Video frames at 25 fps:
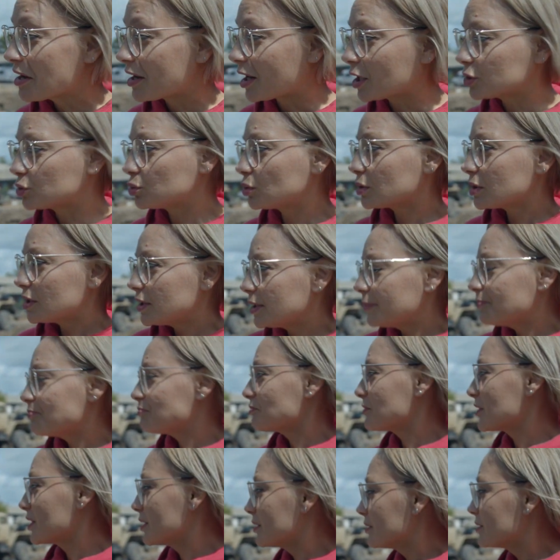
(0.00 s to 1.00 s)
который
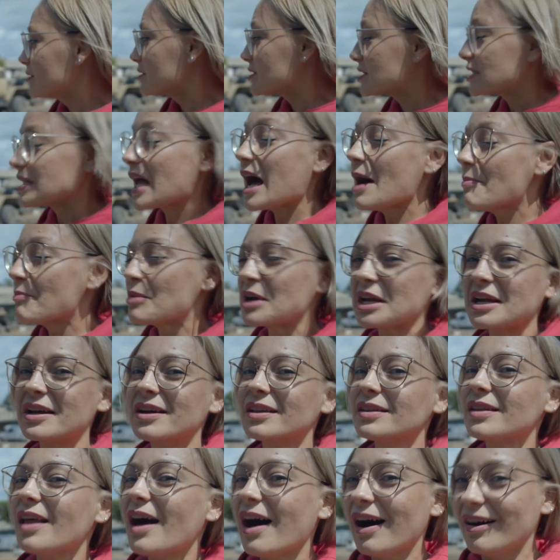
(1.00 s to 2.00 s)
самый
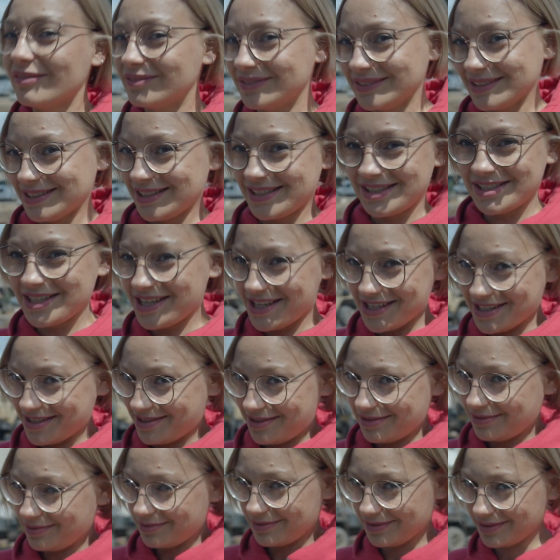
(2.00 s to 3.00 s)
главный
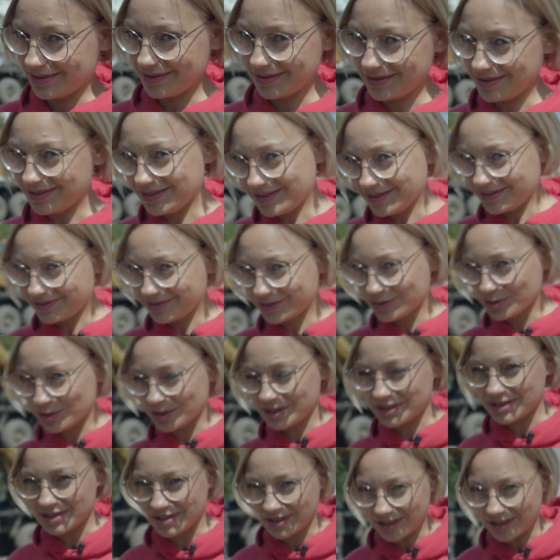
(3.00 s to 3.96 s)
здесь, э, в городе